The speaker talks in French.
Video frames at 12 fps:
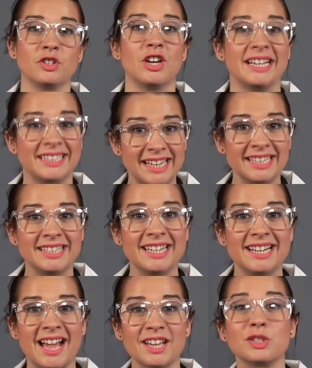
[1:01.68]
de la qualité
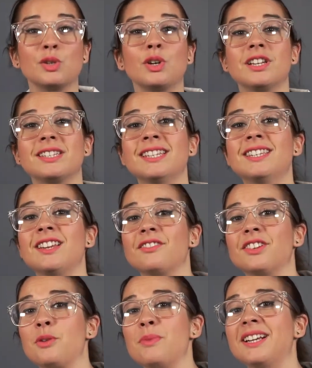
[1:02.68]
de l'air sur le site
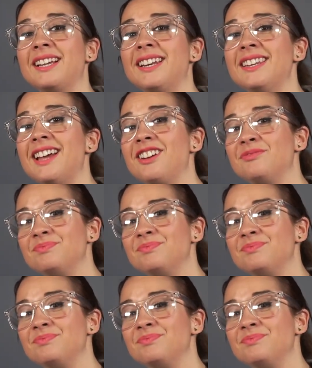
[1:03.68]
d'Environnement Canada.